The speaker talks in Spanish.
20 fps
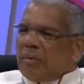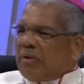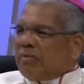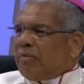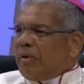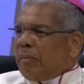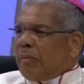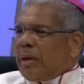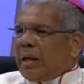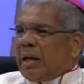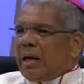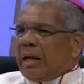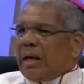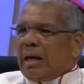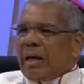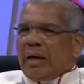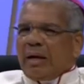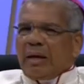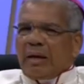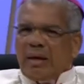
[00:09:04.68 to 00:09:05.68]
mi
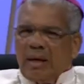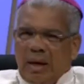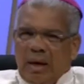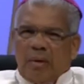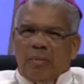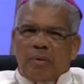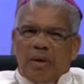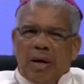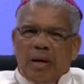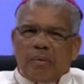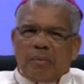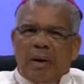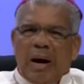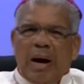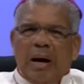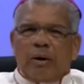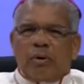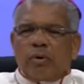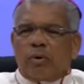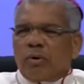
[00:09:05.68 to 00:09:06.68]
familia es mi
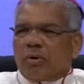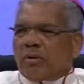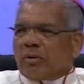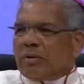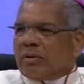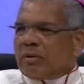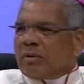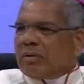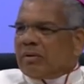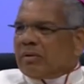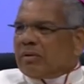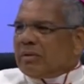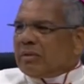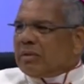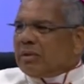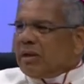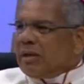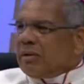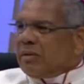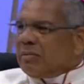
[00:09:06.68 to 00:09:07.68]
hermano.
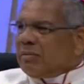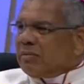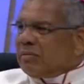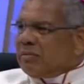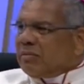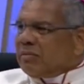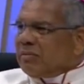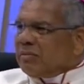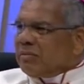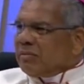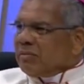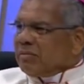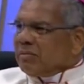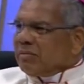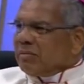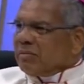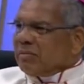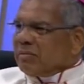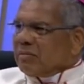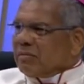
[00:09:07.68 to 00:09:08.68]
En ese tenor
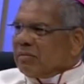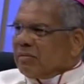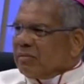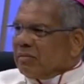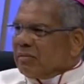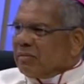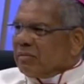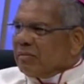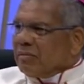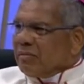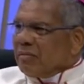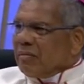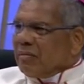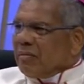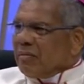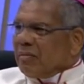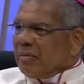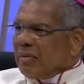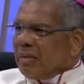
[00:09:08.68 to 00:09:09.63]
tenemos que ver entonces